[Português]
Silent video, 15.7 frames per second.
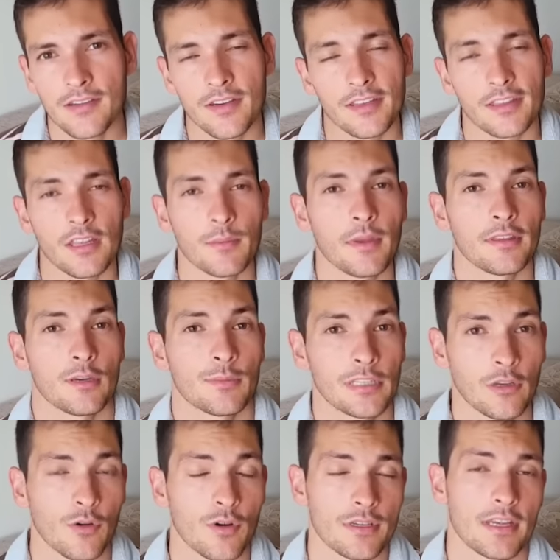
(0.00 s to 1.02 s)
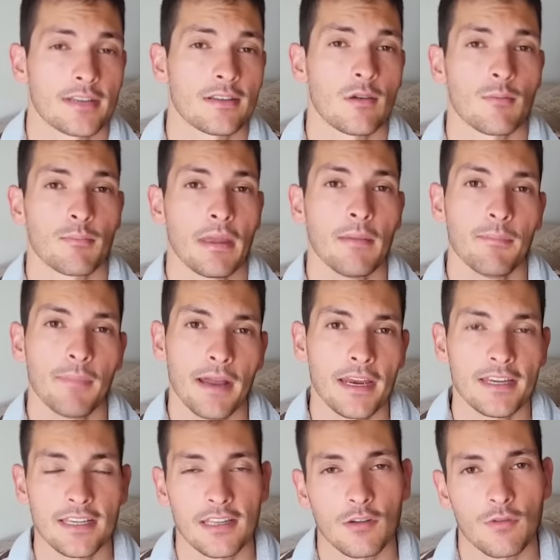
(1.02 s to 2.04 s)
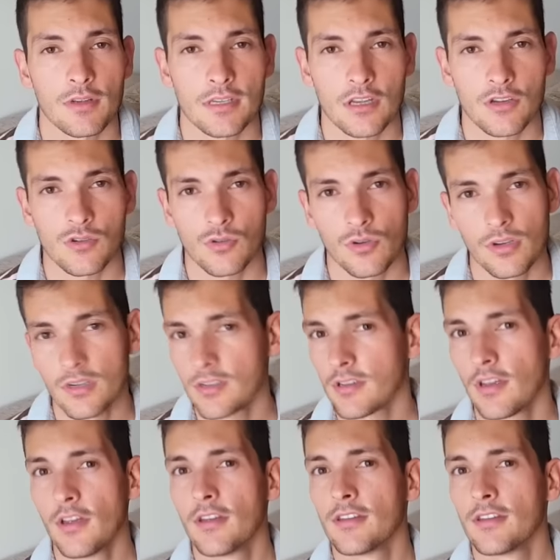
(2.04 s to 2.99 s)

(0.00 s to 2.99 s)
que também tem uma negociação bem parecida com as ações.